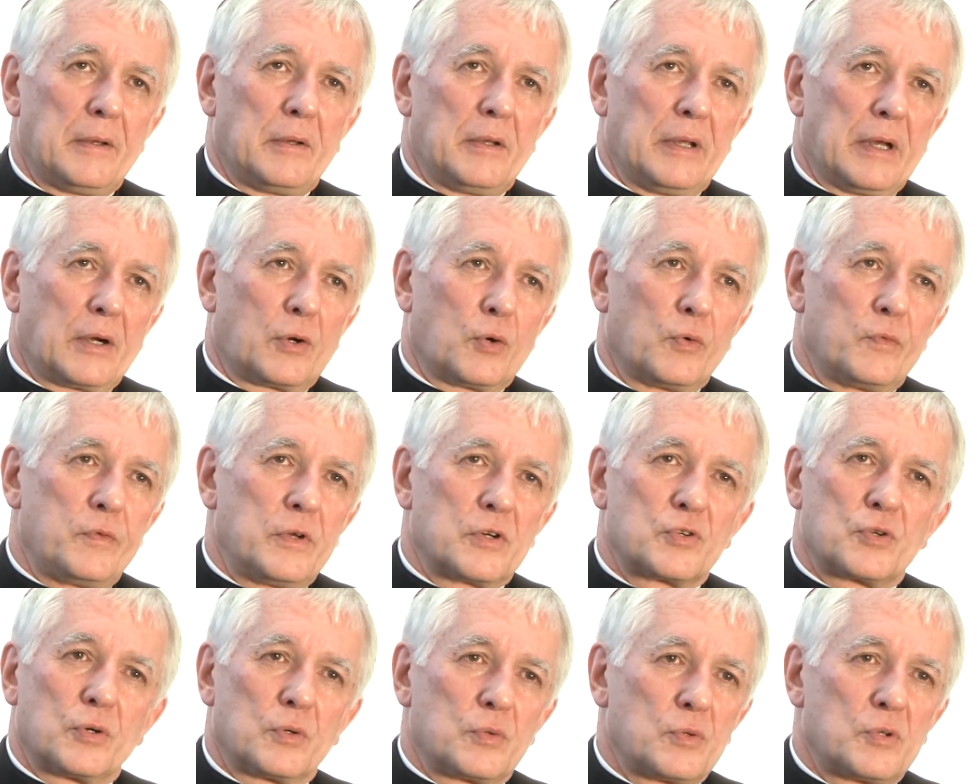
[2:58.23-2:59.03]
jako
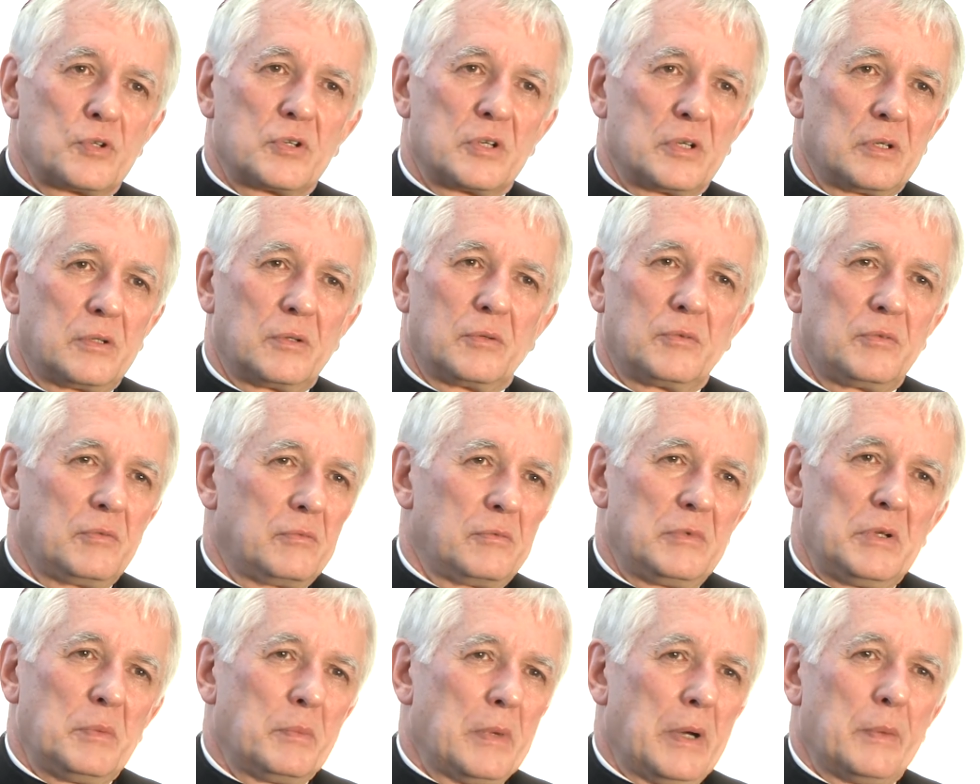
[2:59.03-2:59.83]
wierzący no,
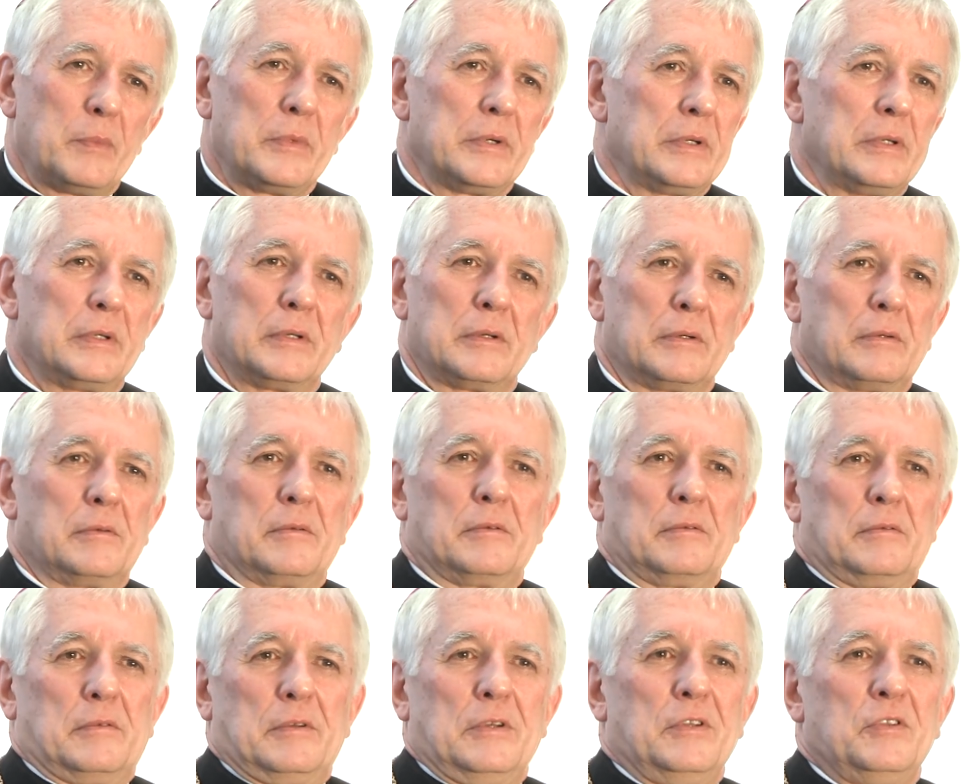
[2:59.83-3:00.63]
nie mamy
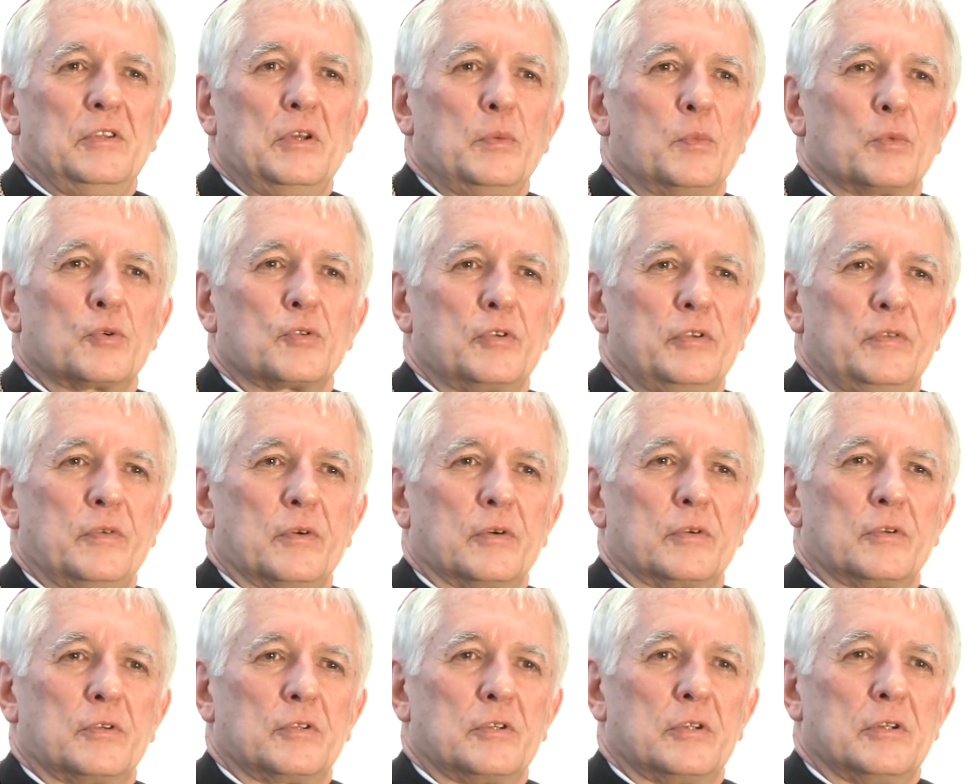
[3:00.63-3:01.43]
innej
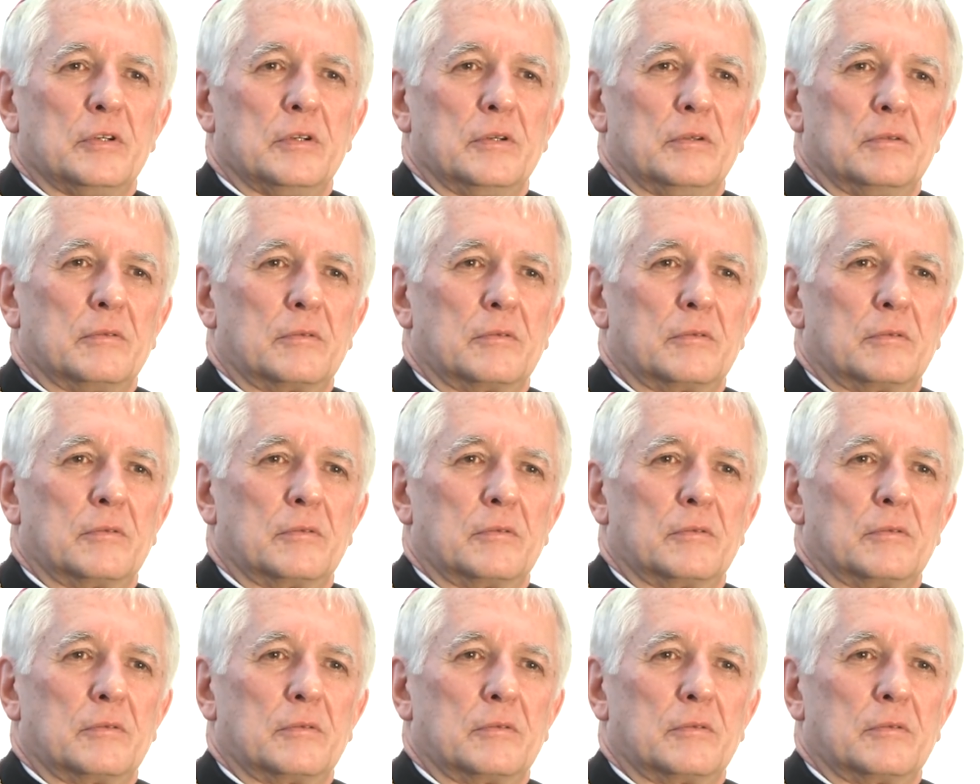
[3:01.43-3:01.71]
możliwości.